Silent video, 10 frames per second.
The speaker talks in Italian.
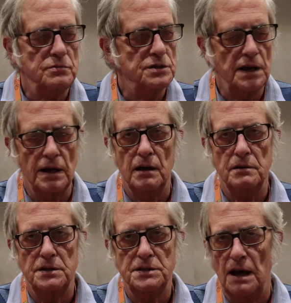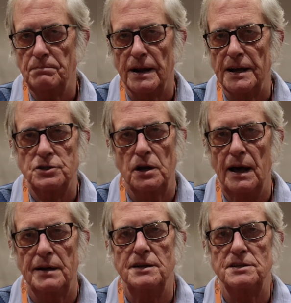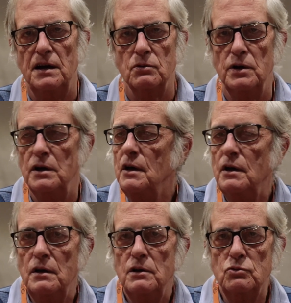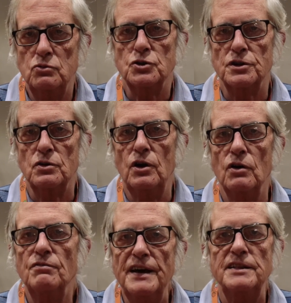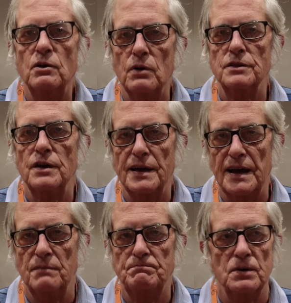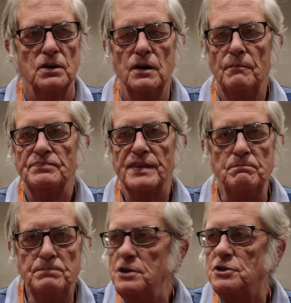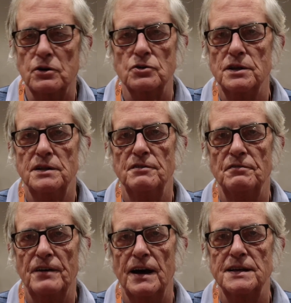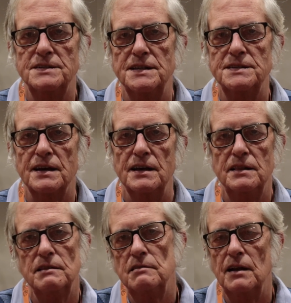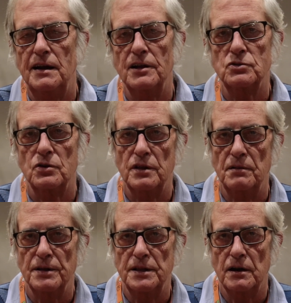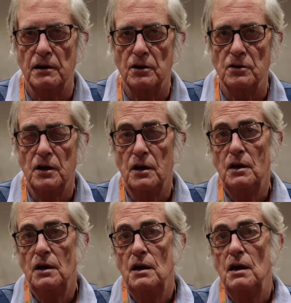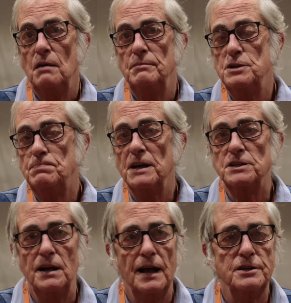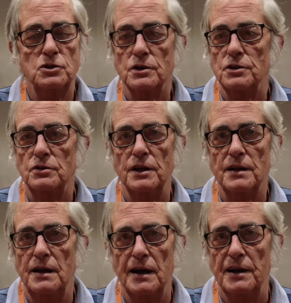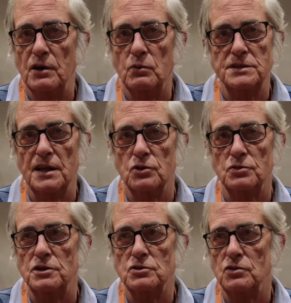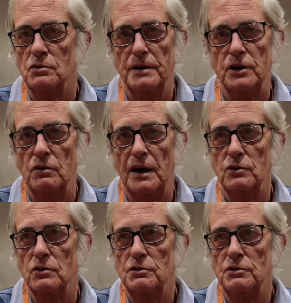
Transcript: sa, sa perché ce l'ha nel sangue. Tu un giocatore lo vedi quando è in campo, capisce cosa deve fare senza che l'allenatore debba dirlo. Mi dispiace gli altri giocatori italiani, che questa dote secondo me non l'hanno